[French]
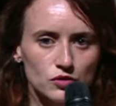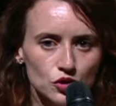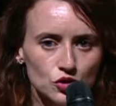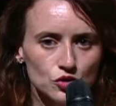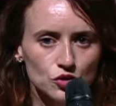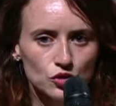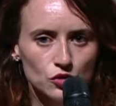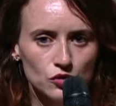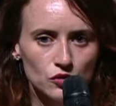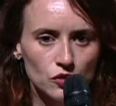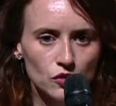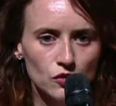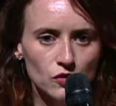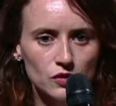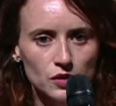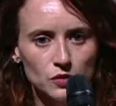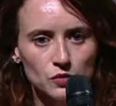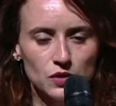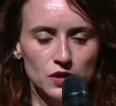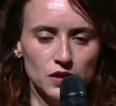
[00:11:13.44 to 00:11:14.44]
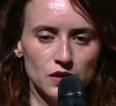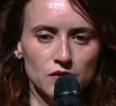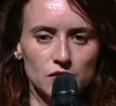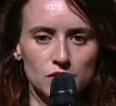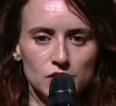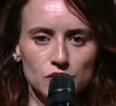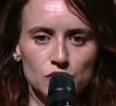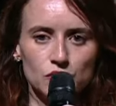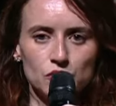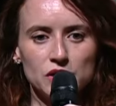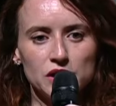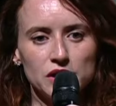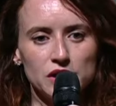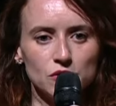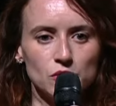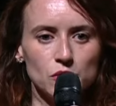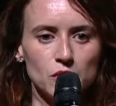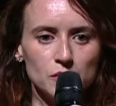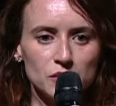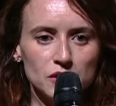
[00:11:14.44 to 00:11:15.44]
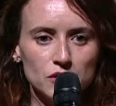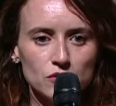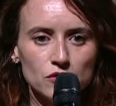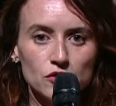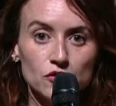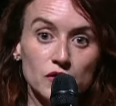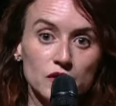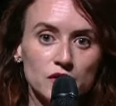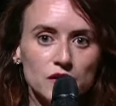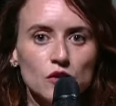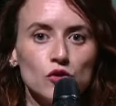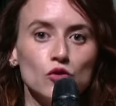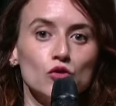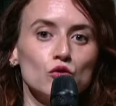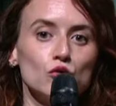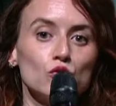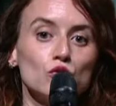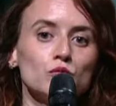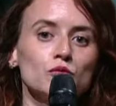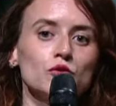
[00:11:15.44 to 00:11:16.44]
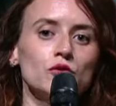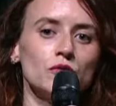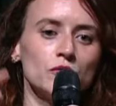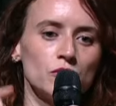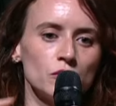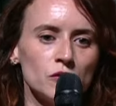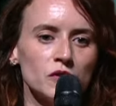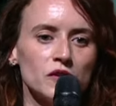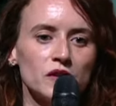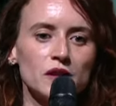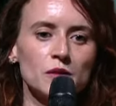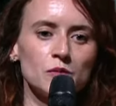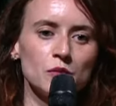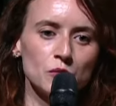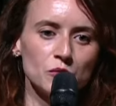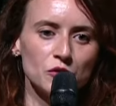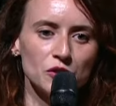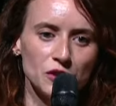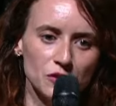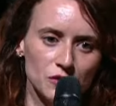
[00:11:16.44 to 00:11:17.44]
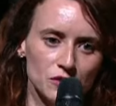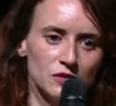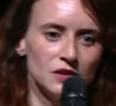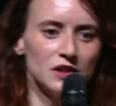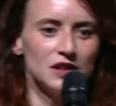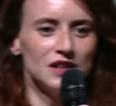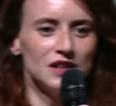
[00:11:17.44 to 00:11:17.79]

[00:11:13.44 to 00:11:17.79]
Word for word: chuchotant et puis toutes les trois minutes, je vais dire le groupe du fond, c'est un peu bruyant.